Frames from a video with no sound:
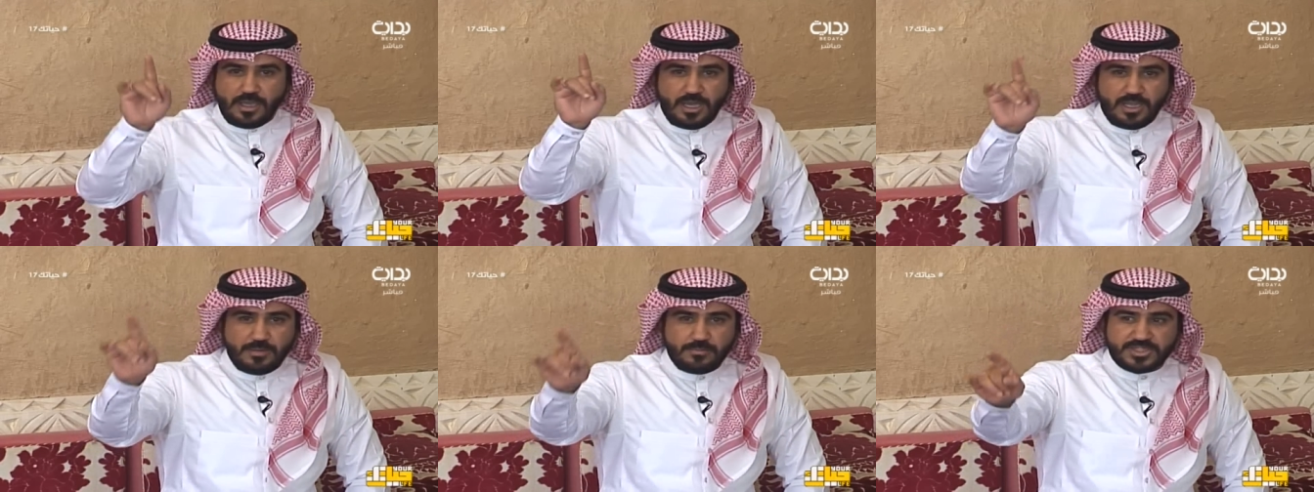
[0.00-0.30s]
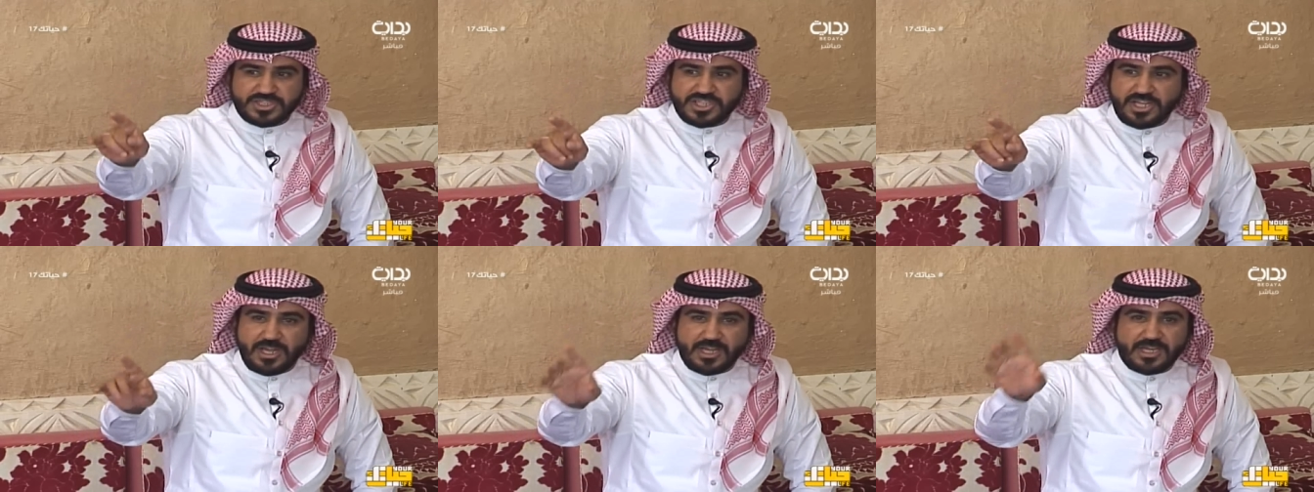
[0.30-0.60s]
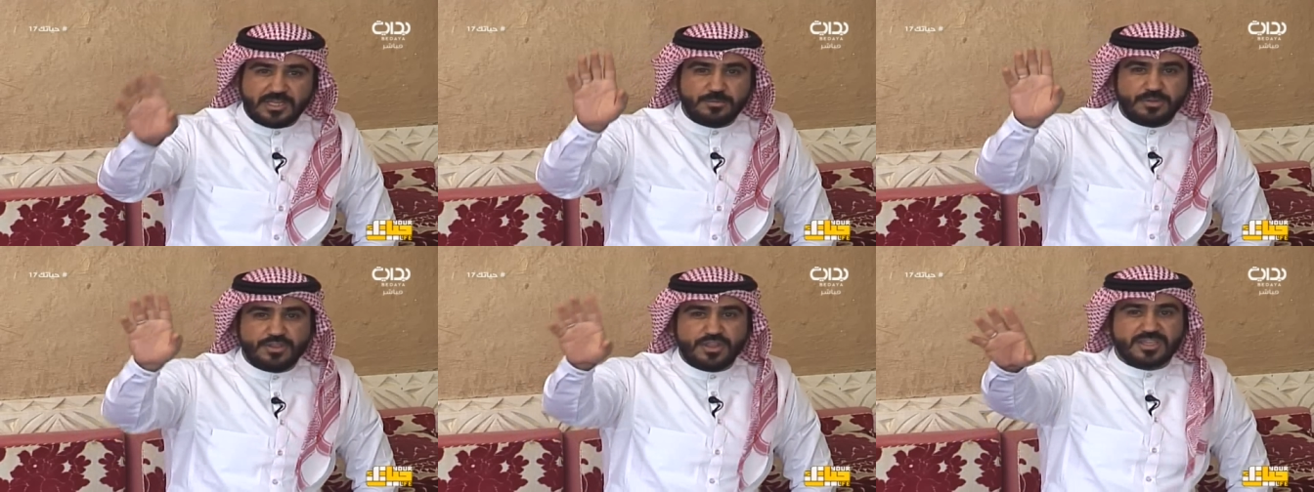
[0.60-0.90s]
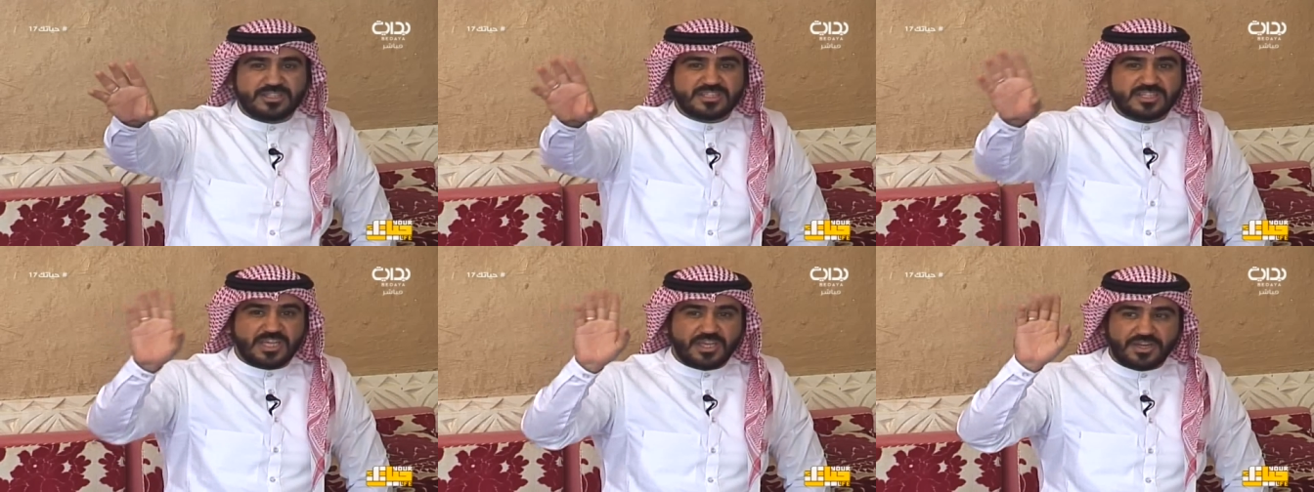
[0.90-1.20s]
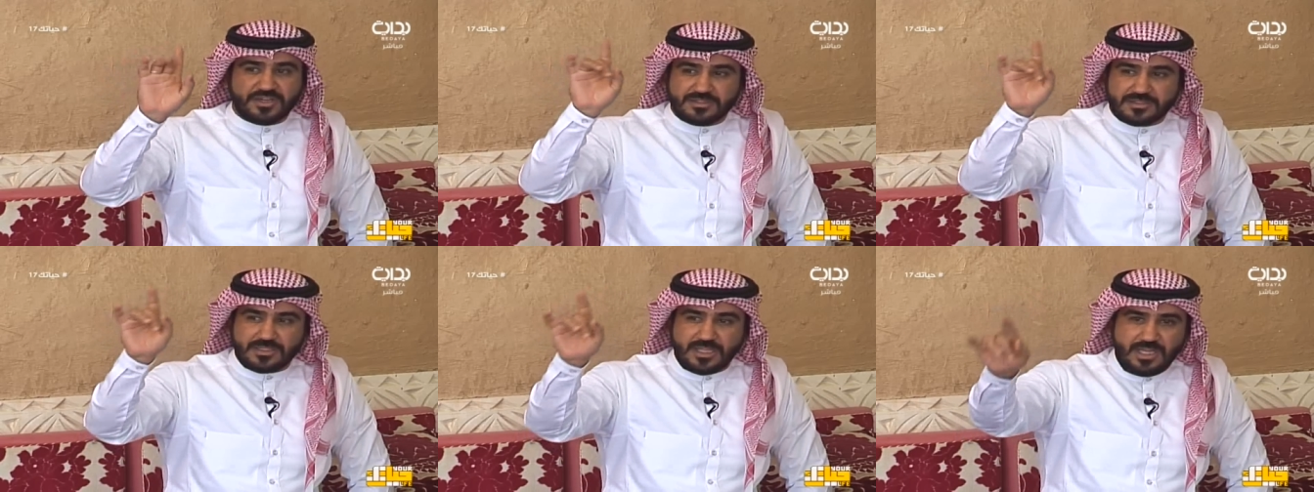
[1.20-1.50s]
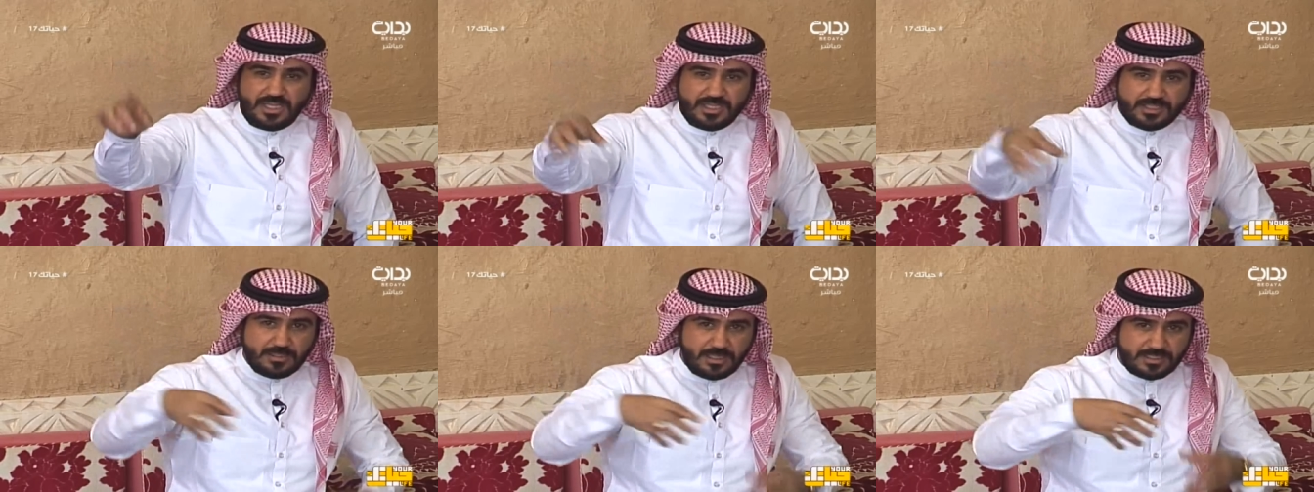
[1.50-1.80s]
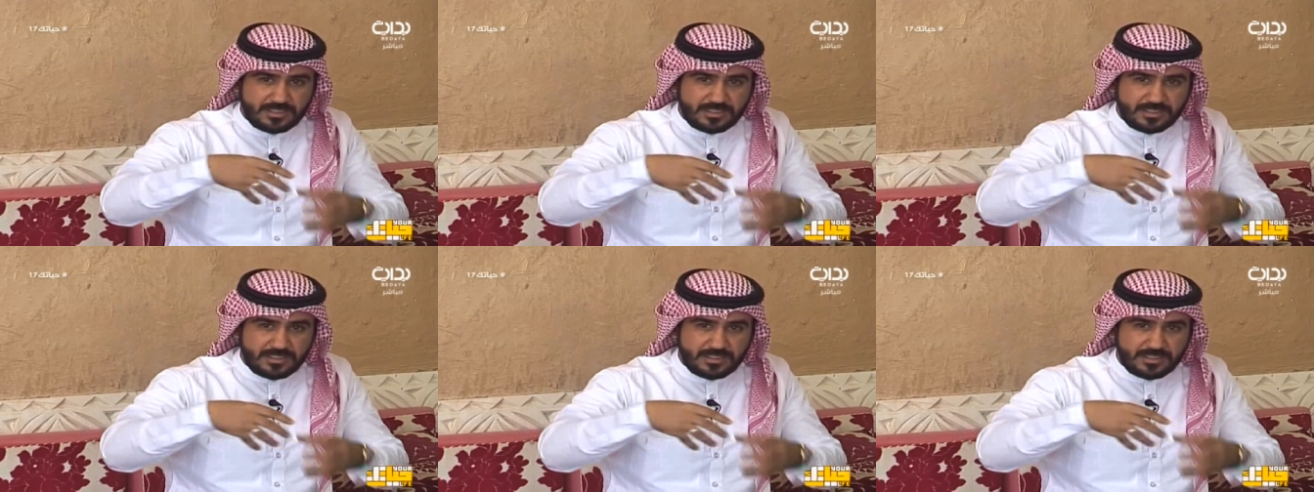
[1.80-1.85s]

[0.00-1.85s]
المشاكل مثل الطير ان طلعت